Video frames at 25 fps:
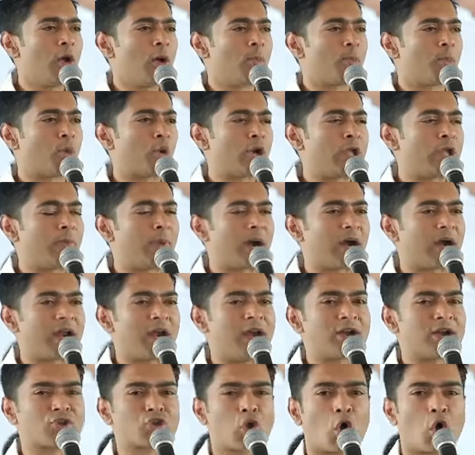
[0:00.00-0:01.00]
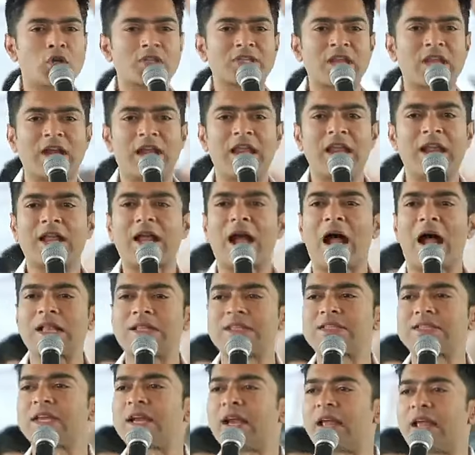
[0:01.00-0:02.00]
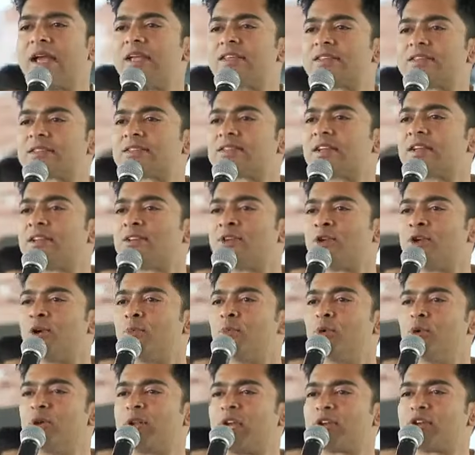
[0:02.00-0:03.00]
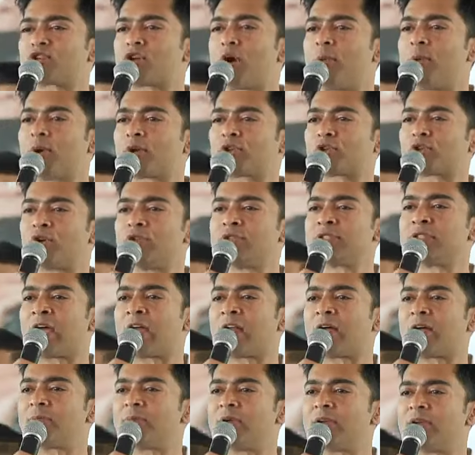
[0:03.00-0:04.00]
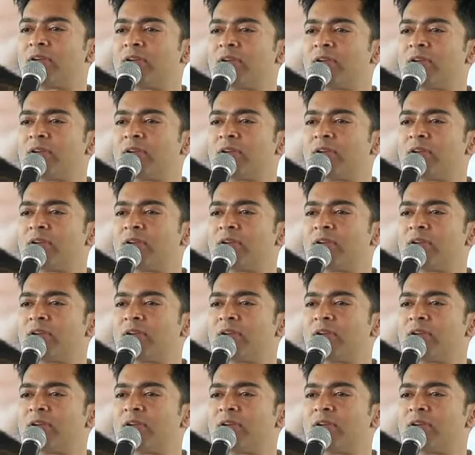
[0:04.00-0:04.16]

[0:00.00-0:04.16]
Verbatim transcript: পরিবারের সংসারের কাজ ছেড়ে এসছে তৃণমূলকে সমর্থন জানাবে